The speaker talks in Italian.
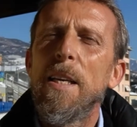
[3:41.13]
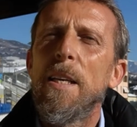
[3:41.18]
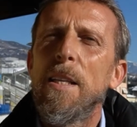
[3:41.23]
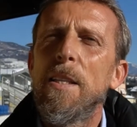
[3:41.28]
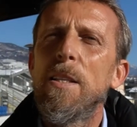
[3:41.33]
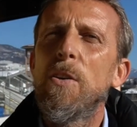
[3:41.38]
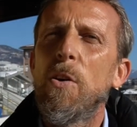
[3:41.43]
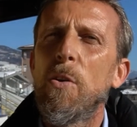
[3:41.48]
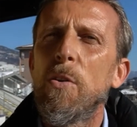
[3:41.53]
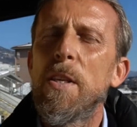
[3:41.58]

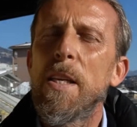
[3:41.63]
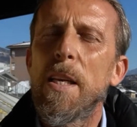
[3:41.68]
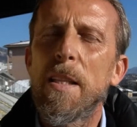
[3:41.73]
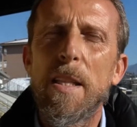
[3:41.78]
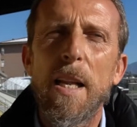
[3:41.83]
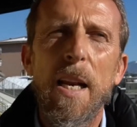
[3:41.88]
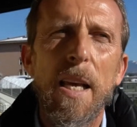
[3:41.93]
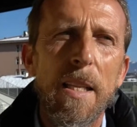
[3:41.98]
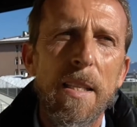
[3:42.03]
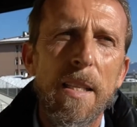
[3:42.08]
di ogni
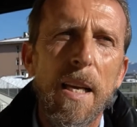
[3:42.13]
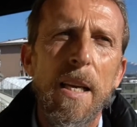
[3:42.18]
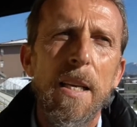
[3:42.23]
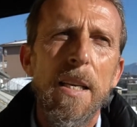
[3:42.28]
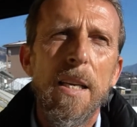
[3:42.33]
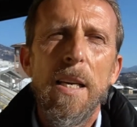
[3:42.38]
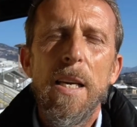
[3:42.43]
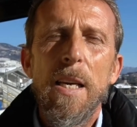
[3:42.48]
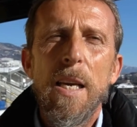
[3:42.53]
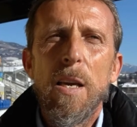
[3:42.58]
atleta
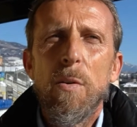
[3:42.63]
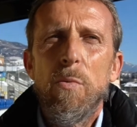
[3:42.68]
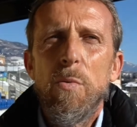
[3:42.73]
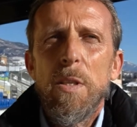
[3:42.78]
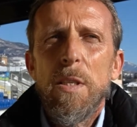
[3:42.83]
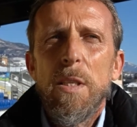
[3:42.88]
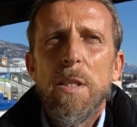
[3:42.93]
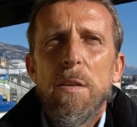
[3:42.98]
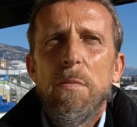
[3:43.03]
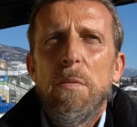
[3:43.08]
e
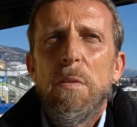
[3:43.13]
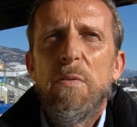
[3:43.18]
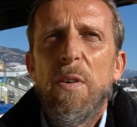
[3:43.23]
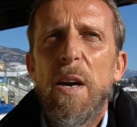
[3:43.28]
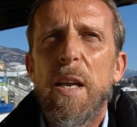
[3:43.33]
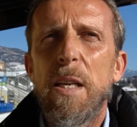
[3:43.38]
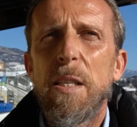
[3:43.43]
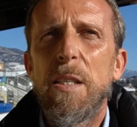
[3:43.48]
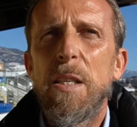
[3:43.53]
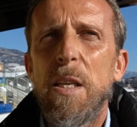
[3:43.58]
quindi devi
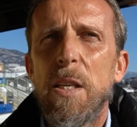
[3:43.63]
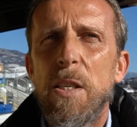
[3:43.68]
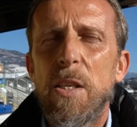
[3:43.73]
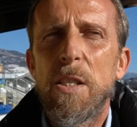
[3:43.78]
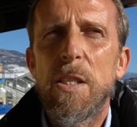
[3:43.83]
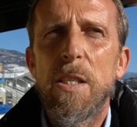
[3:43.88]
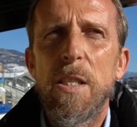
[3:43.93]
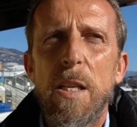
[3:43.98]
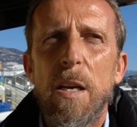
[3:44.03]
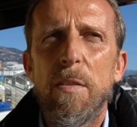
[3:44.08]
fare di
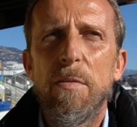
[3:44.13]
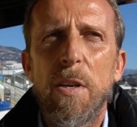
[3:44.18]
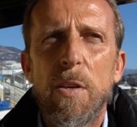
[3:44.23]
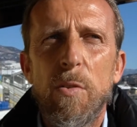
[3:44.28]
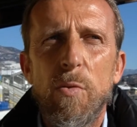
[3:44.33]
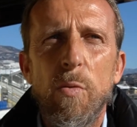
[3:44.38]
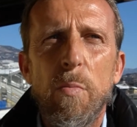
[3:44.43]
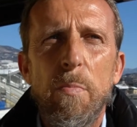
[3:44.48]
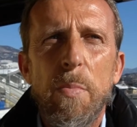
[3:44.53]
necessità virtù,